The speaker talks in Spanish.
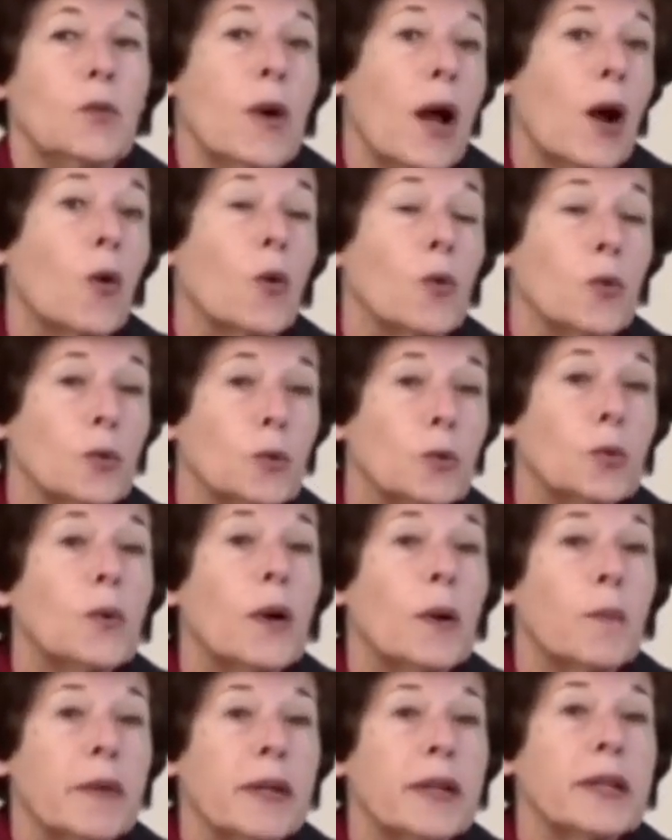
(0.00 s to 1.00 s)
una
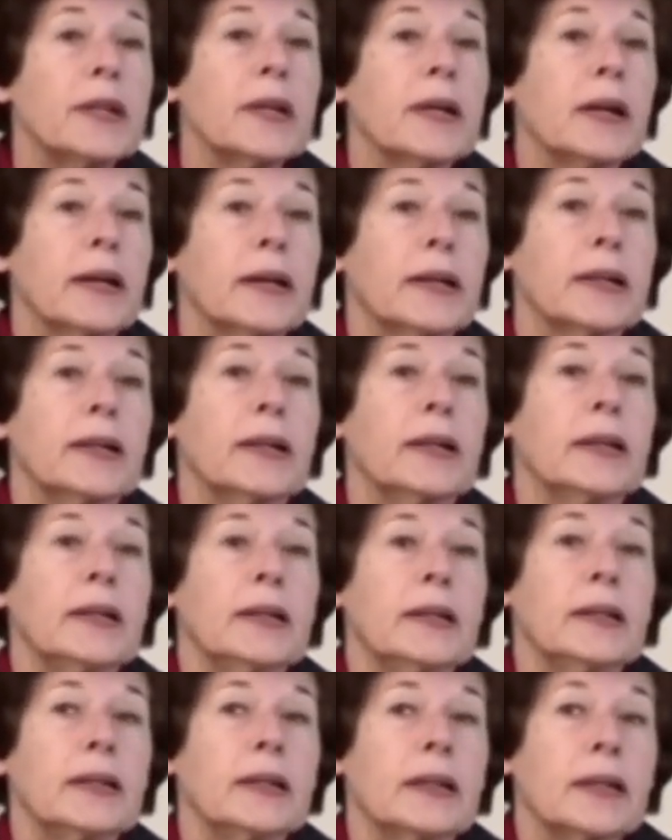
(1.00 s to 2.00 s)
coyuntura americana